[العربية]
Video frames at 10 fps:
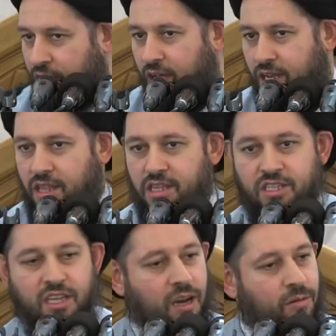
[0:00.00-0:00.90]
الذي
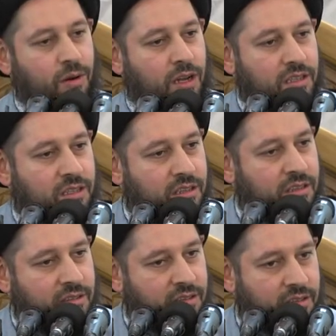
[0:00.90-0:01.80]
تعود
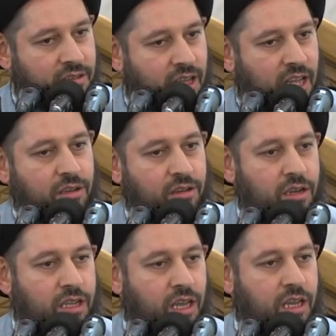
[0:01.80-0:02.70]
أن
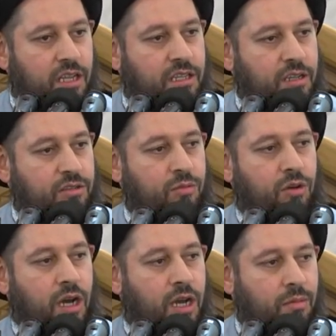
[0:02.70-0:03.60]
يحيي ليلة
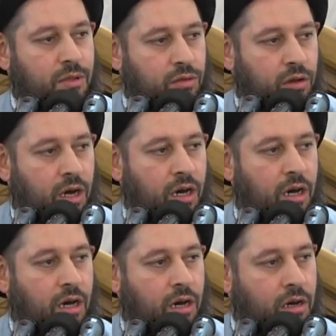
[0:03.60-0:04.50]
الجمعة
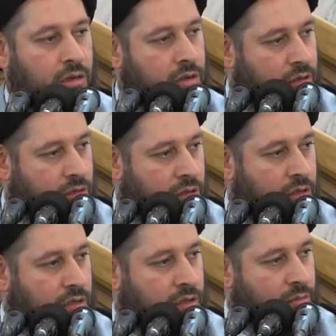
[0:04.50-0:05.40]
بالدعاء
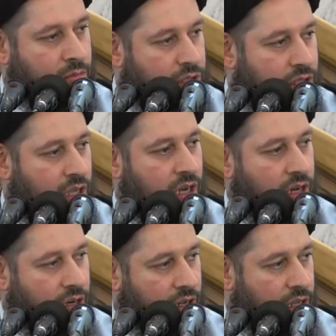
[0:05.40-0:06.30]

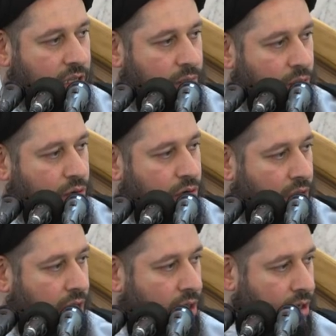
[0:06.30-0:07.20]
بالزيارة
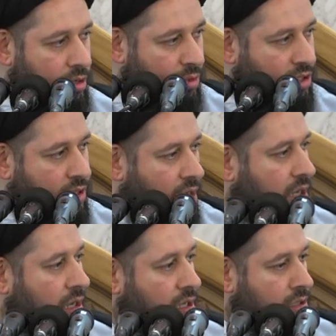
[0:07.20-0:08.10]
بالقرآن
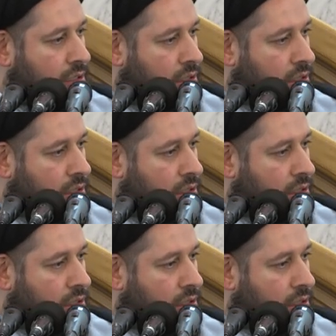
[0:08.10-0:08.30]
بالصلاة